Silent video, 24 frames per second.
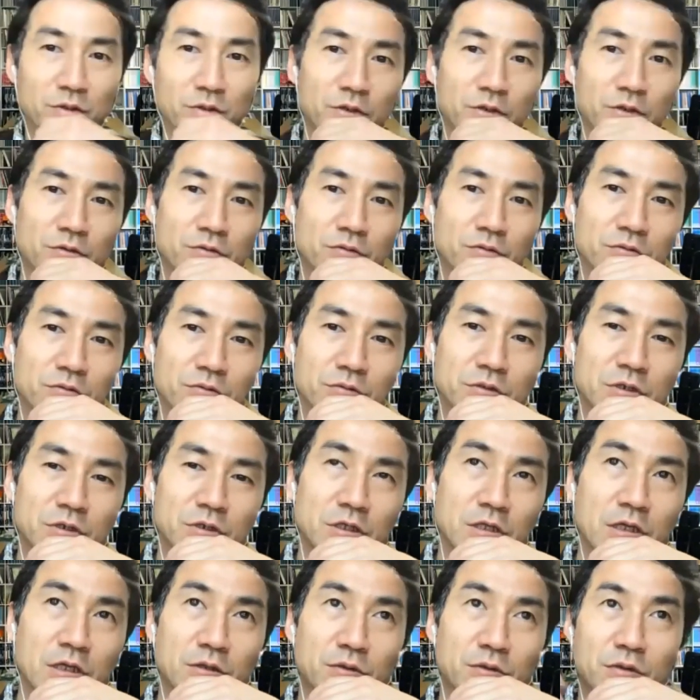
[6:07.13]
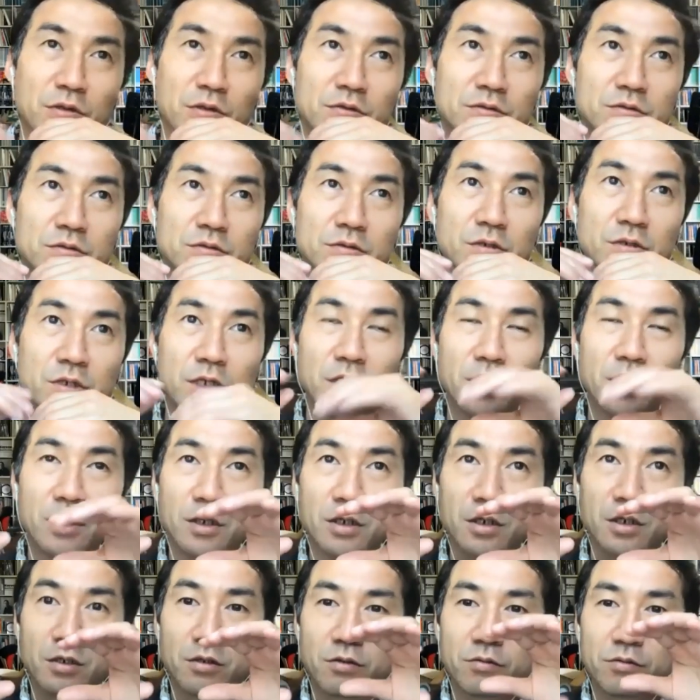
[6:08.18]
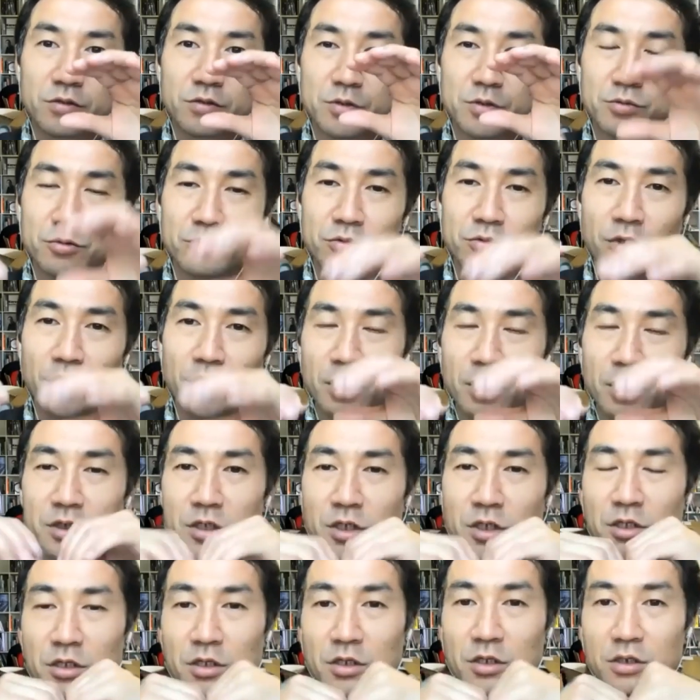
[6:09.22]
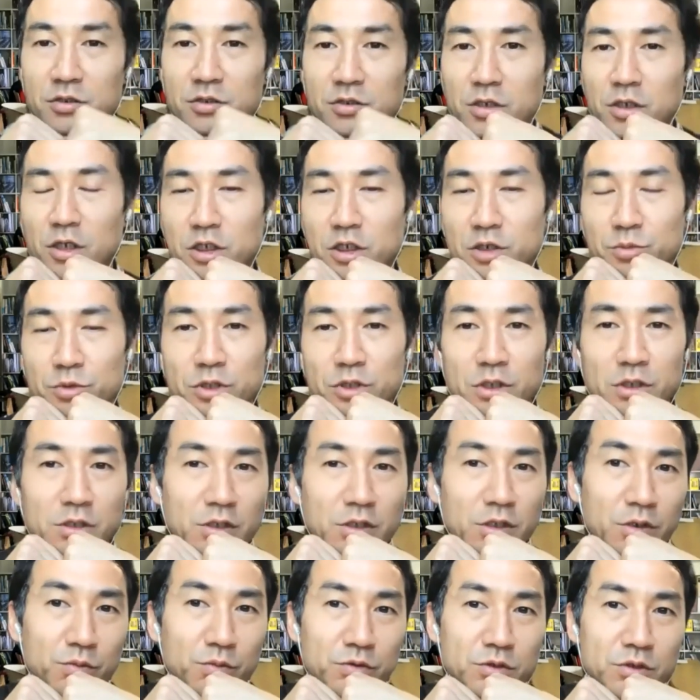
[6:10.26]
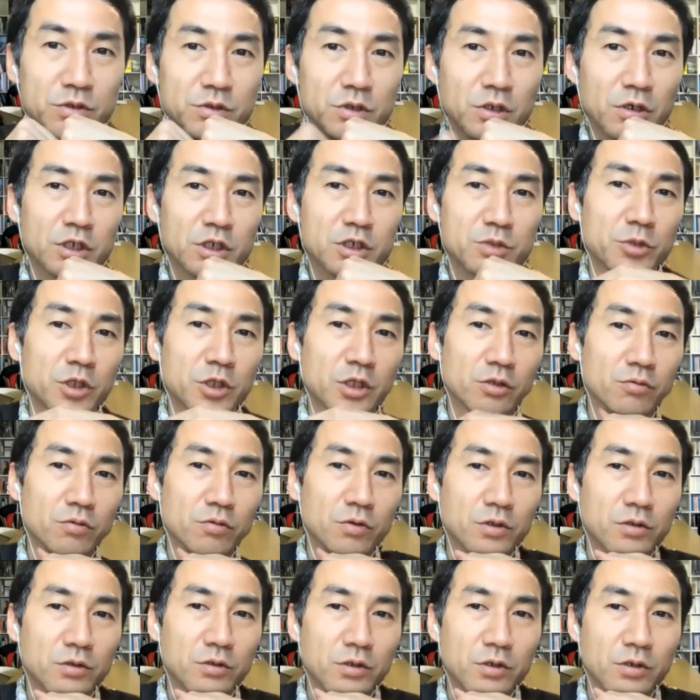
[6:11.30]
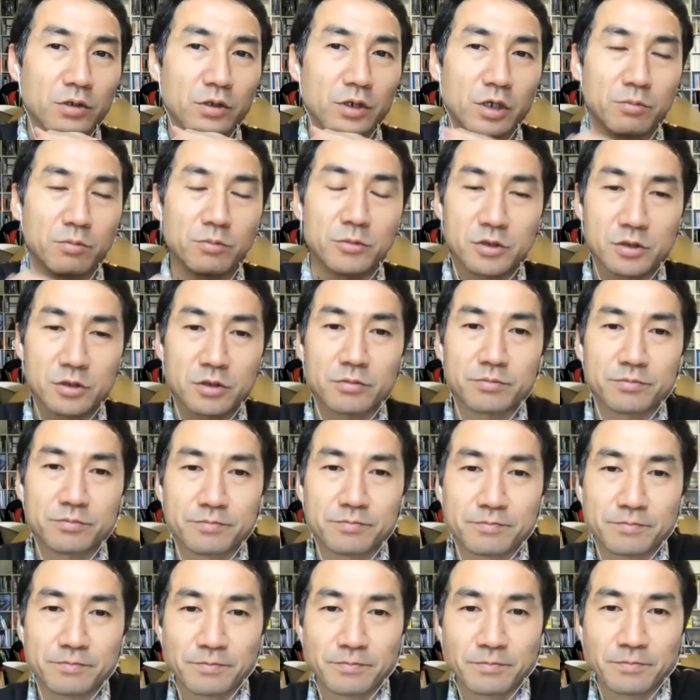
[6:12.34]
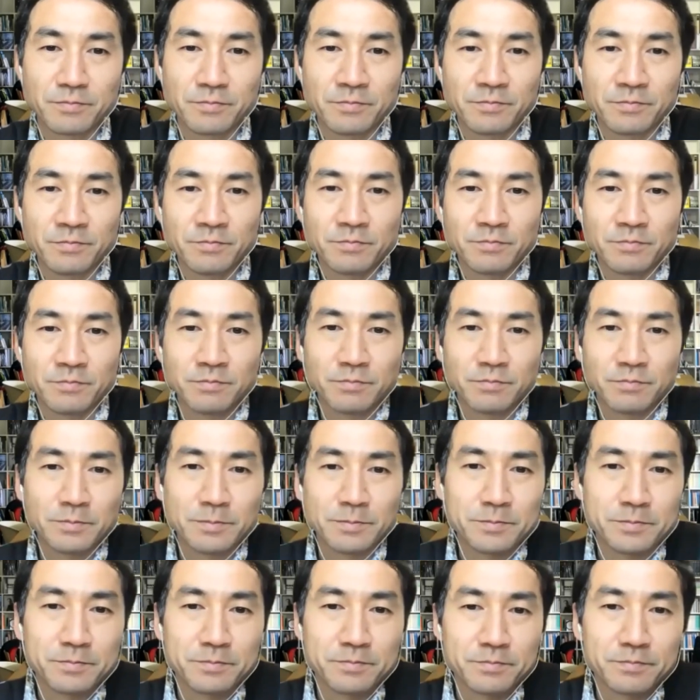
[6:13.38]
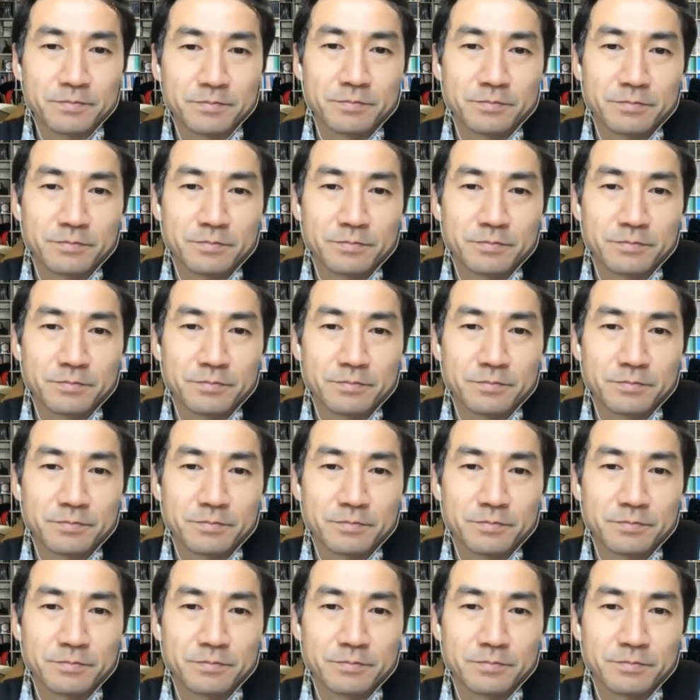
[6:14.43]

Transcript: こういうことになんとなく自分の中で整理がつき始めてきたら落ち着き始めたとかってありますかこれ、